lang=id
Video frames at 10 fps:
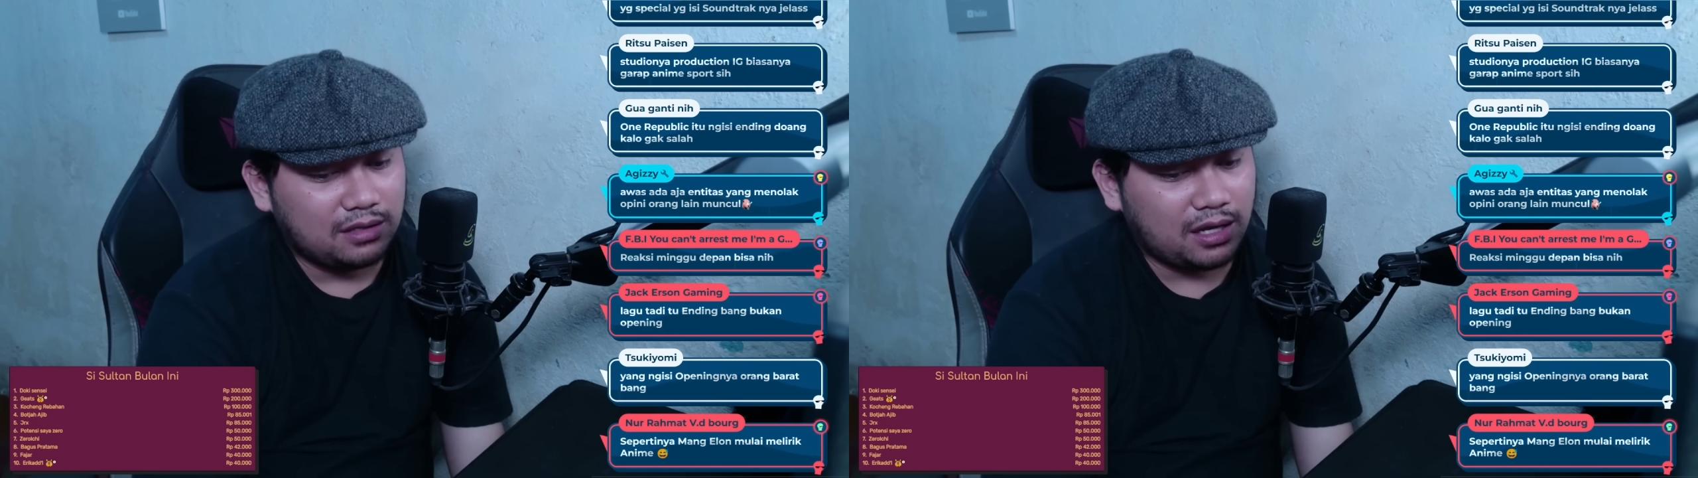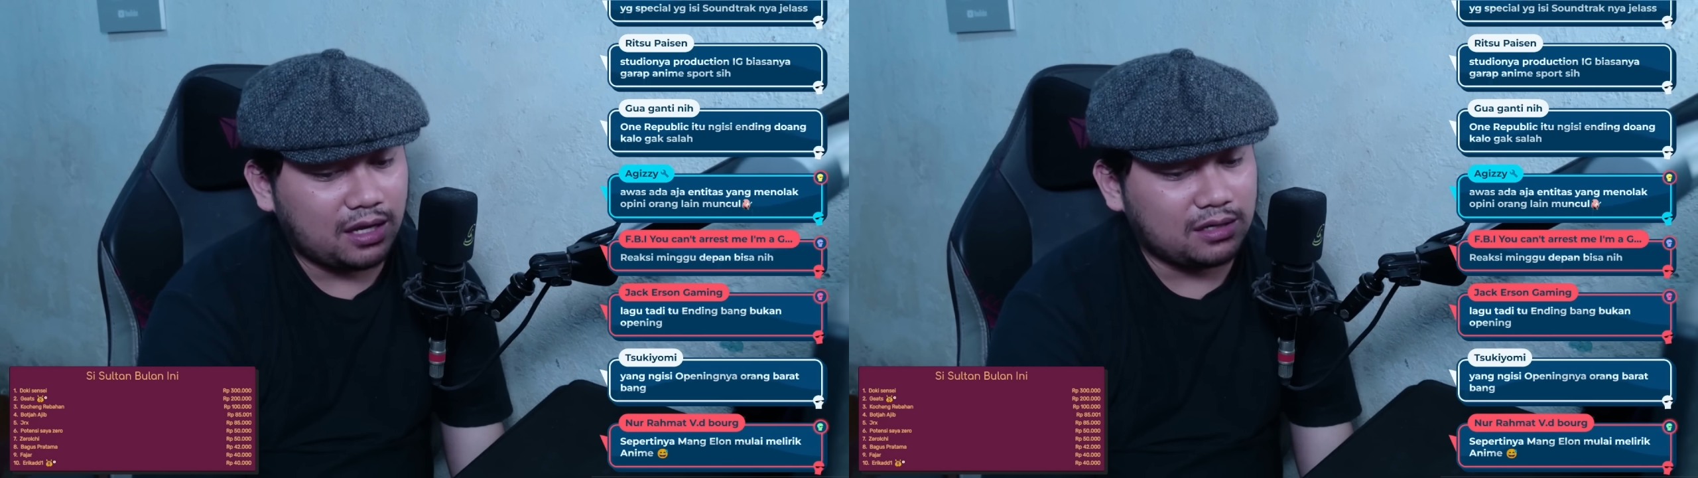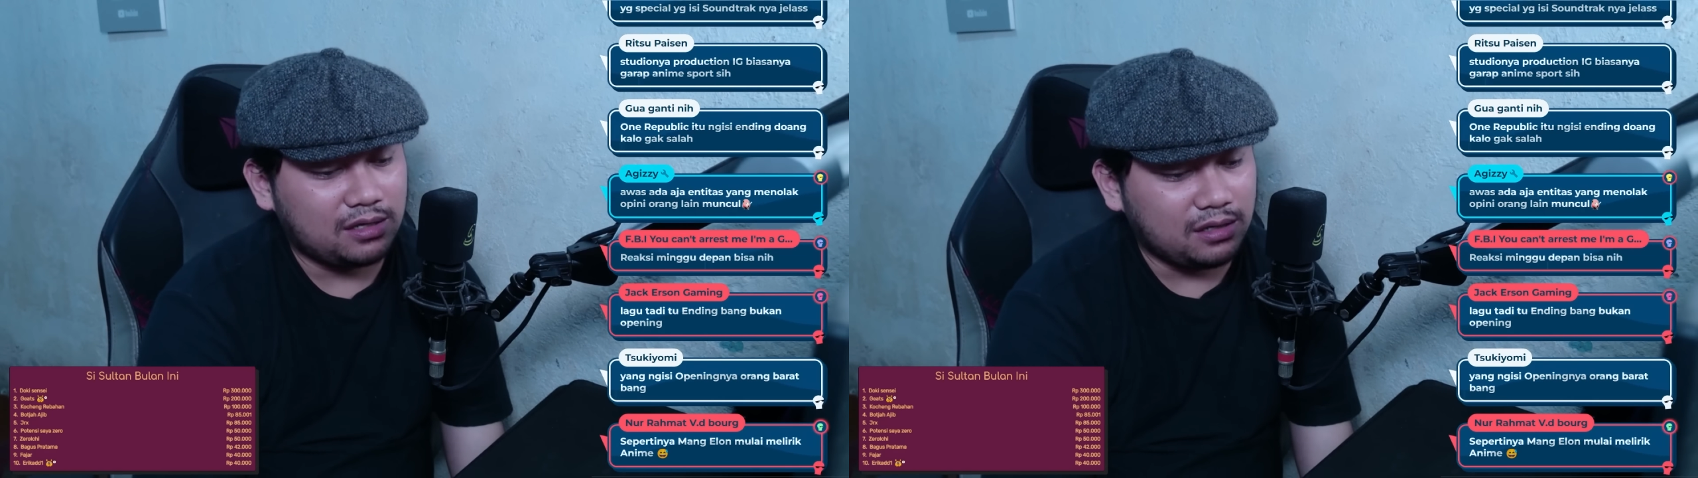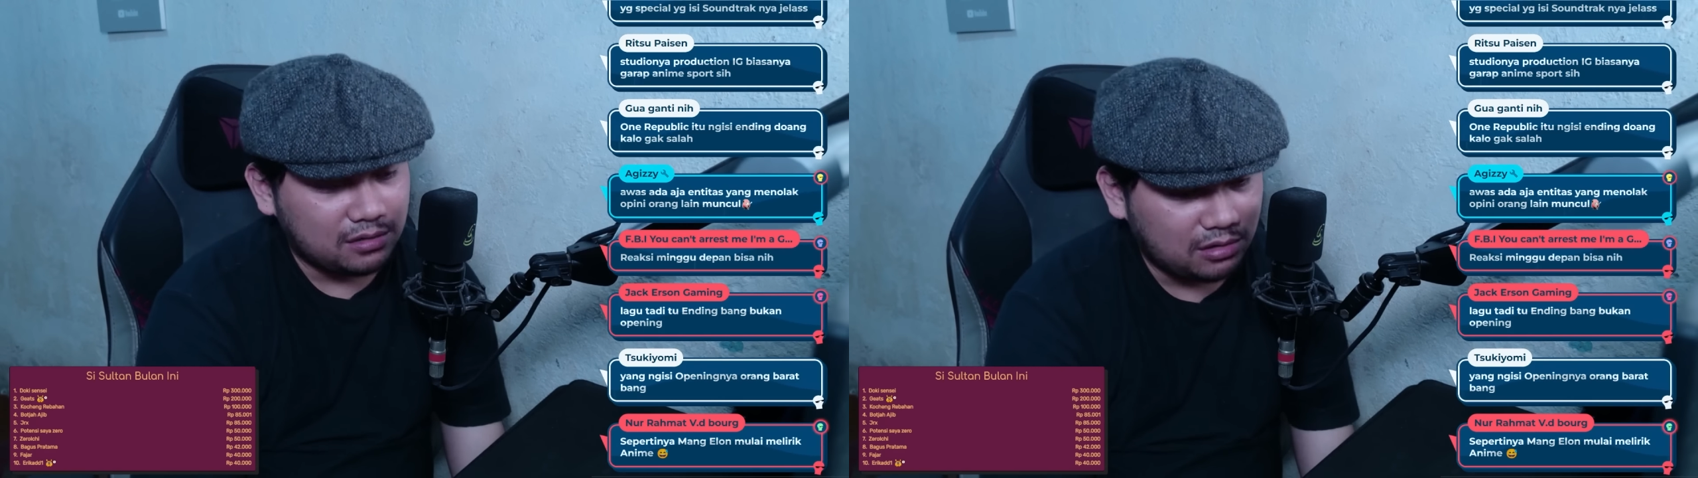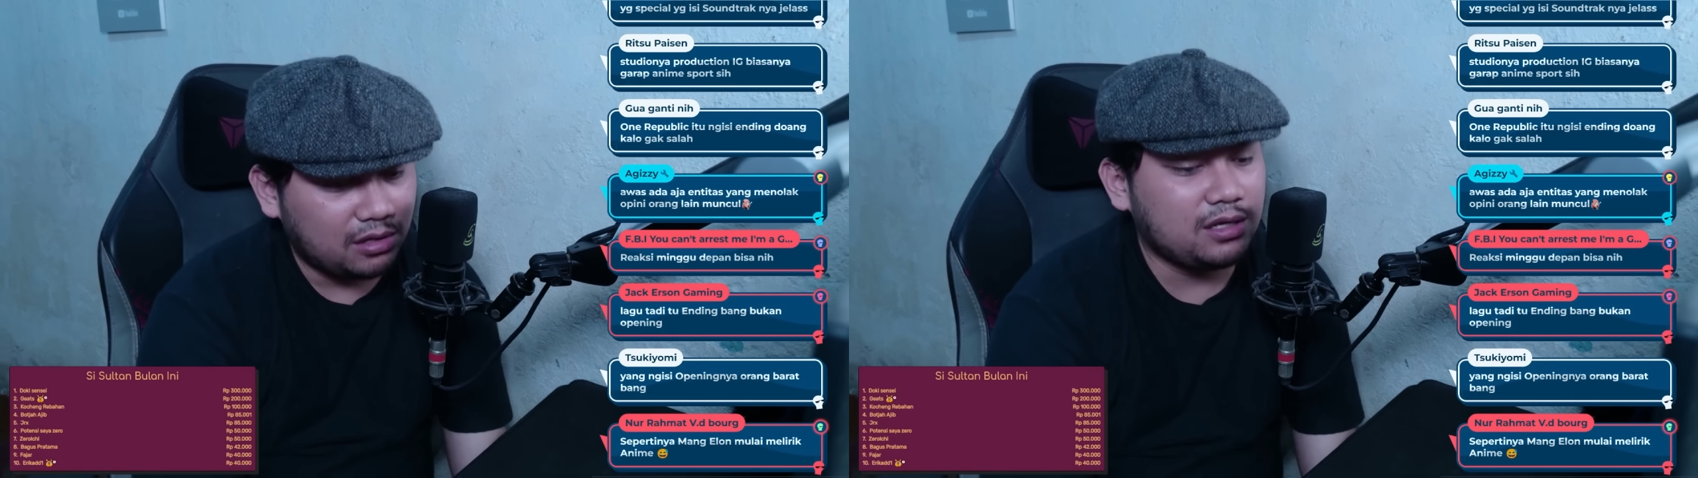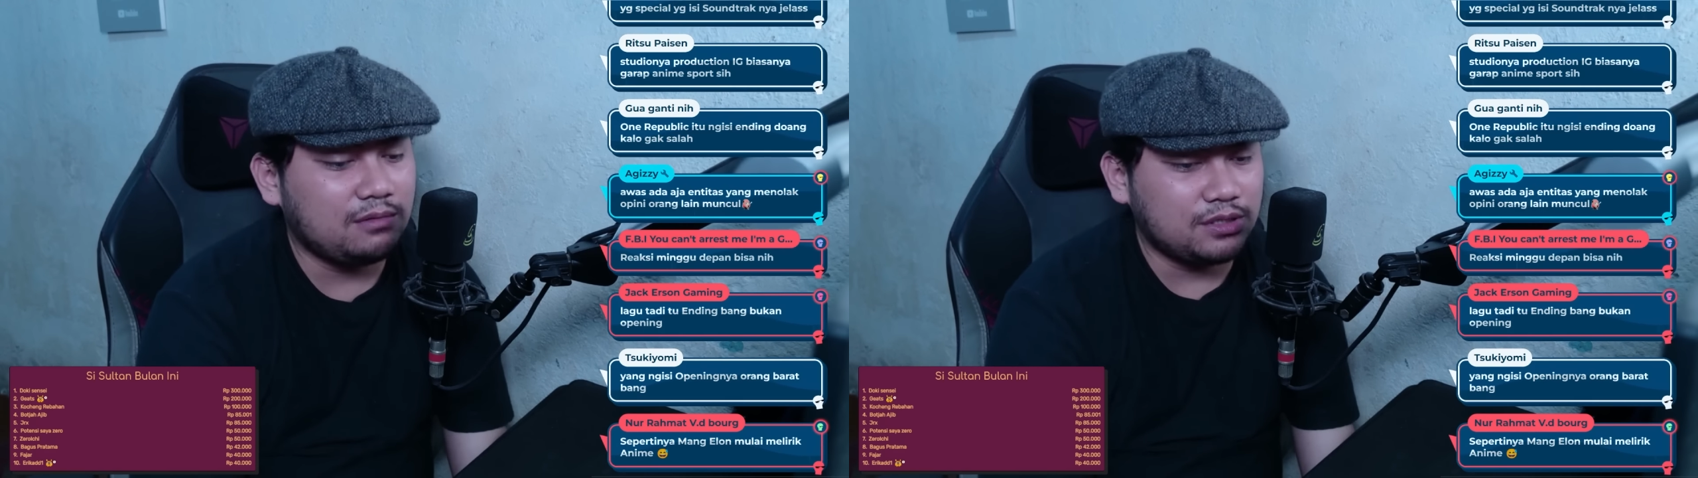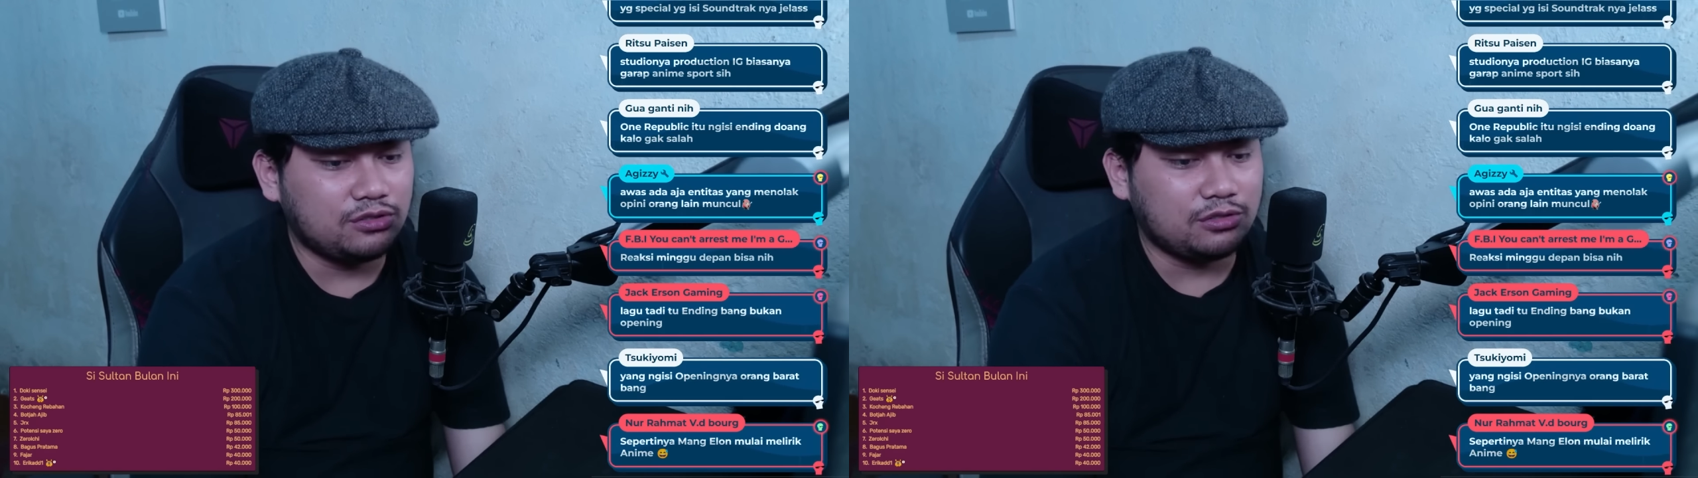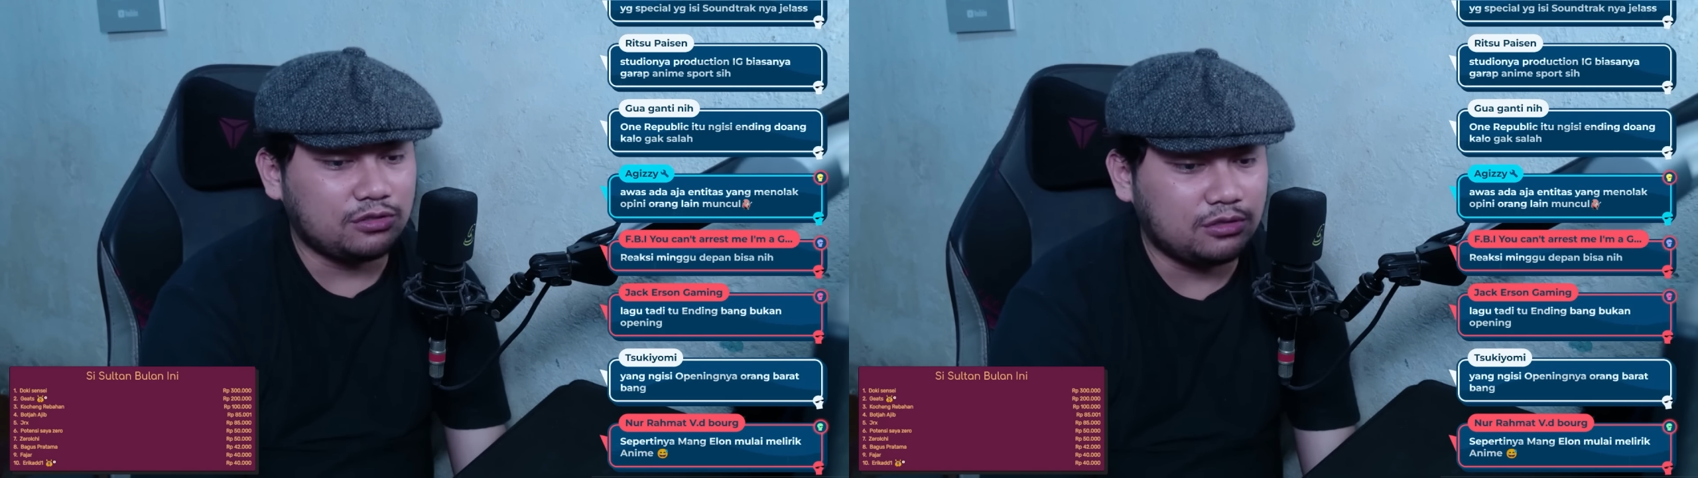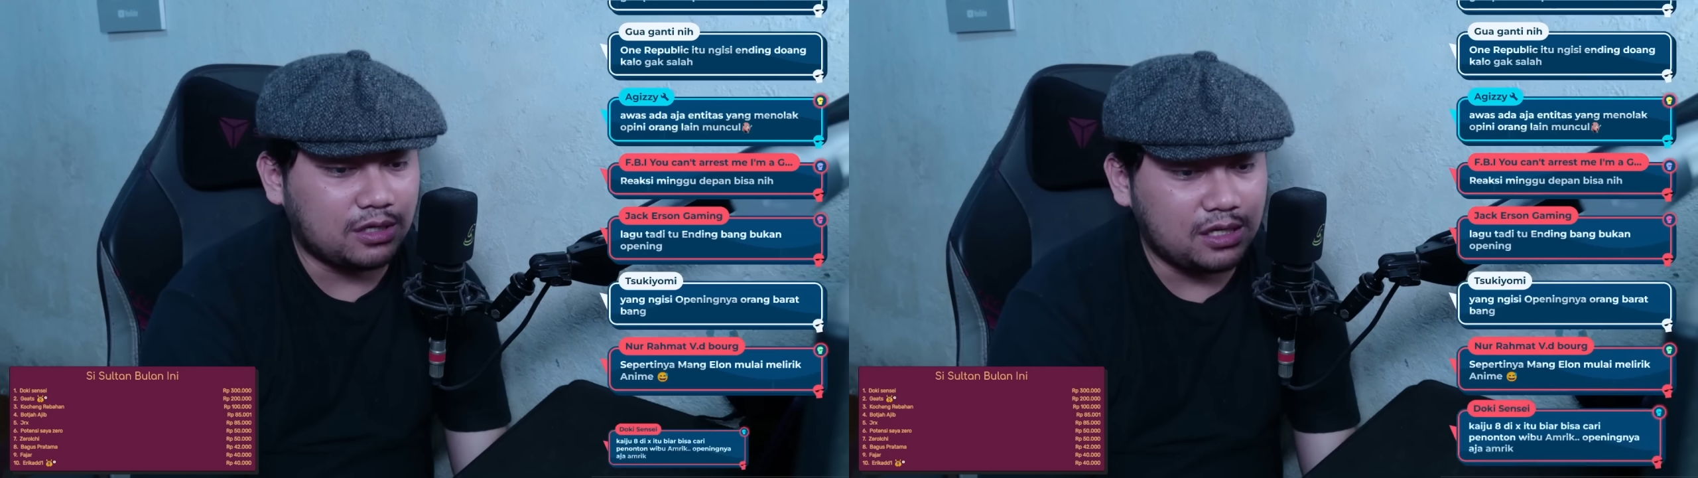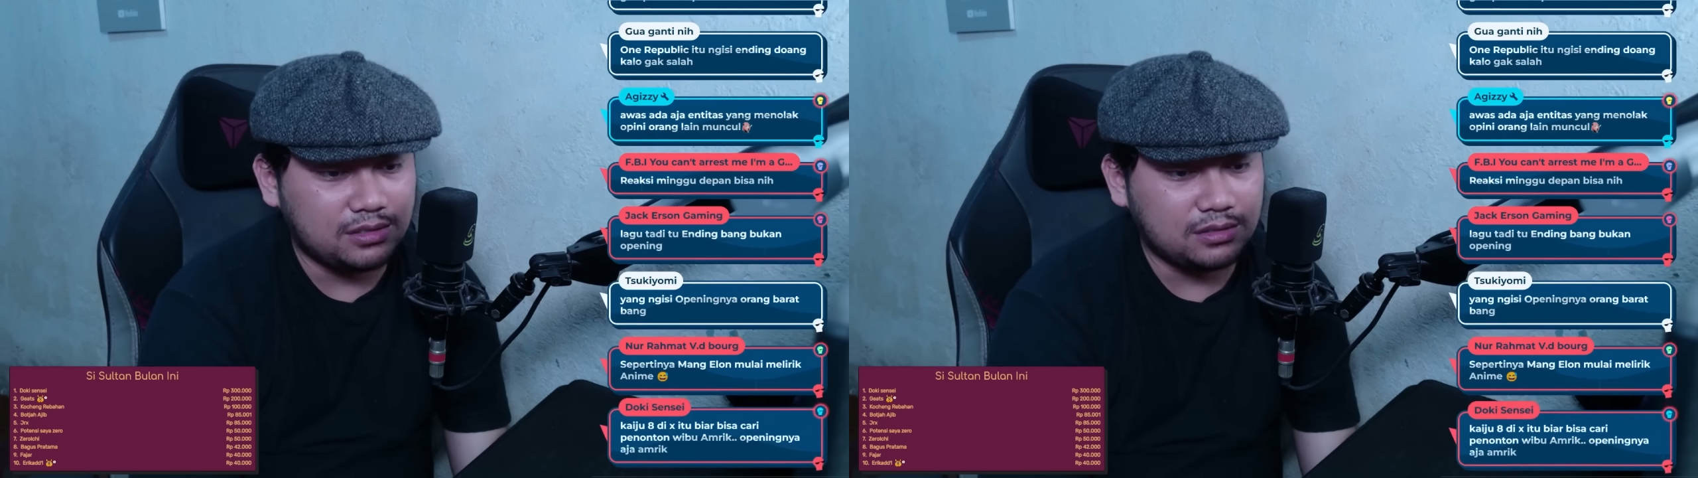Ending, kalau ending mah cocok-cocok
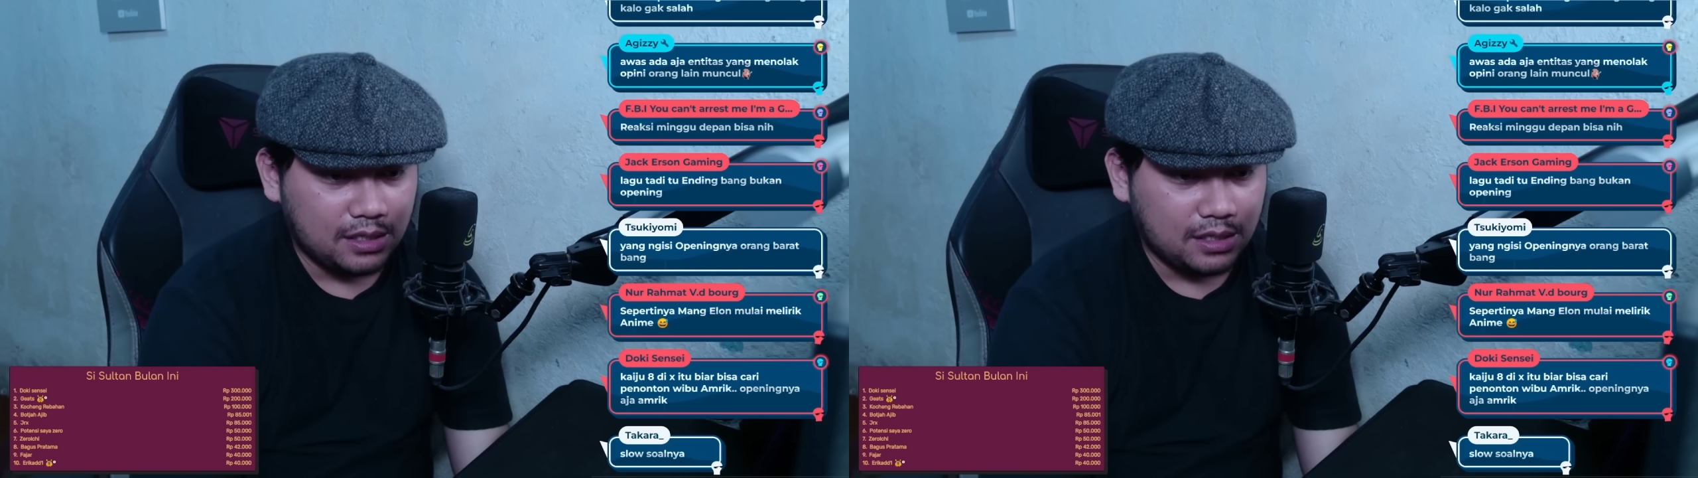aja.